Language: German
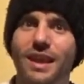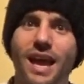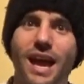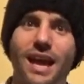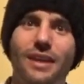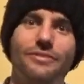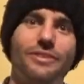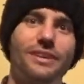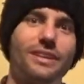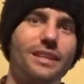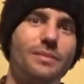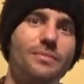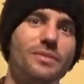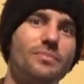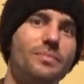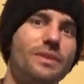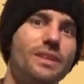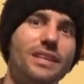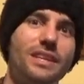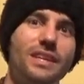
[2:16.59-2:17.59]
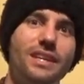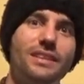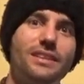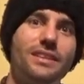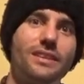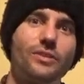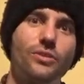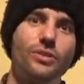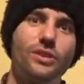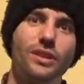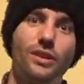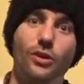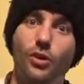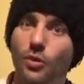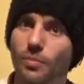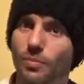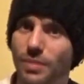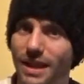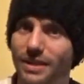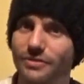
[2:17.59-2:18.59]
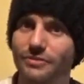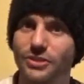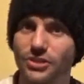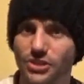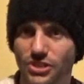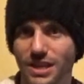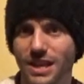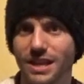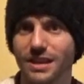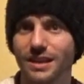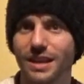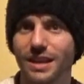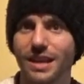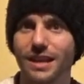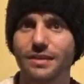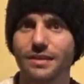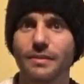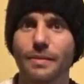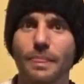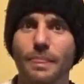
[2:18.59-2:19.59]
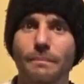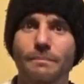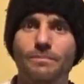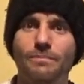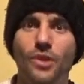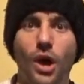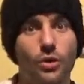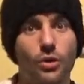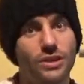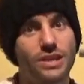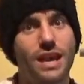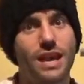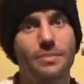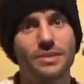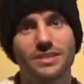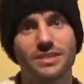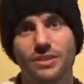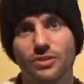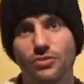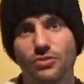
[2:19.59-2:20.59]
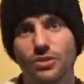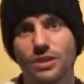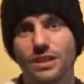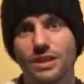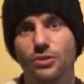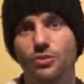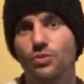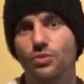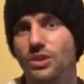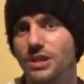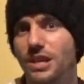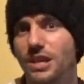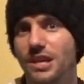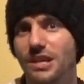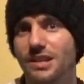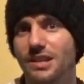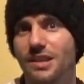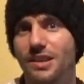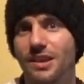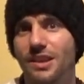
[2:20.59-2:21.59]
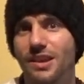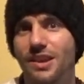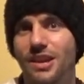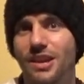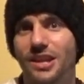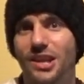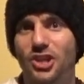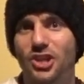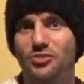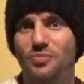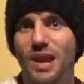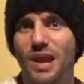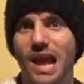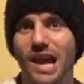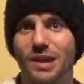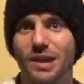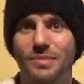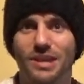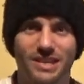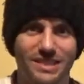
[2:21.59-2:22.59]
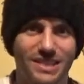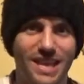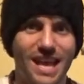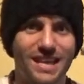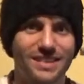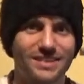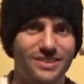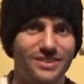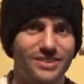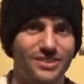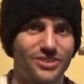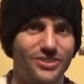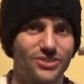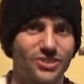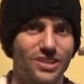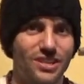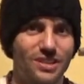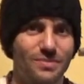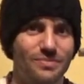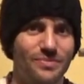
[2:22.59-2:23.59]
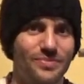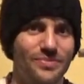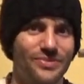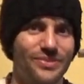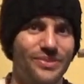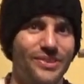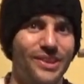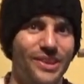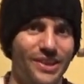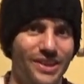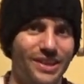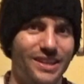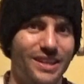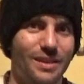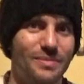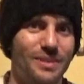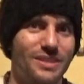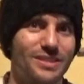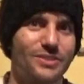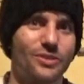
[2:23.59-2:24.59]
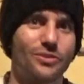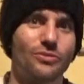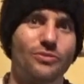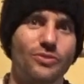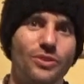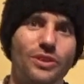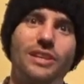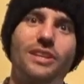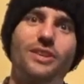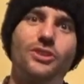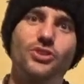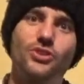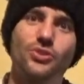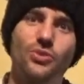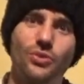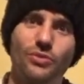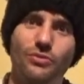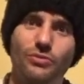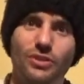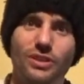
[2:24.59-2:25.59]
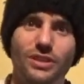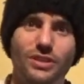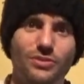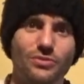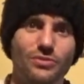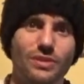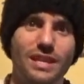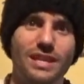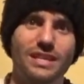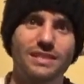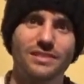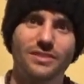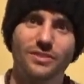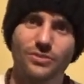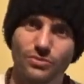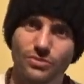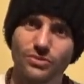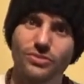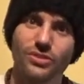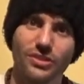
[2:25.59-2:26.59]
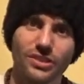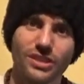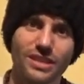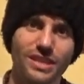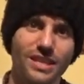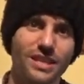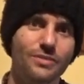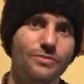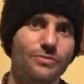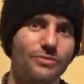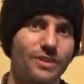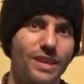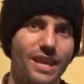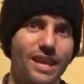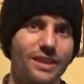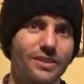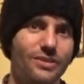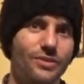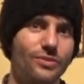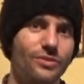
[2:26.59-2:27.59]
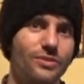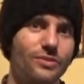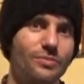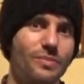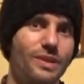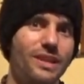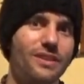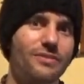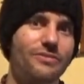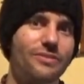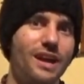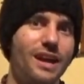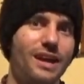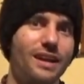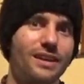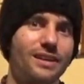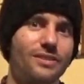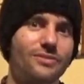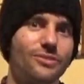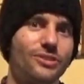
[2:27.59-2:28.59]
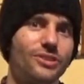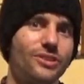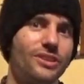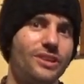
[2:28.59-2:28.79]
Einfach damit man die Hintergründe komplett verstehen kann. Auch hier habe ich es natürlich durchgehend in der Sprache meines Herzens geschrieben, damit es auch wirklich schön für dich zu lesen ist und tief geht und bei dir verankert wird.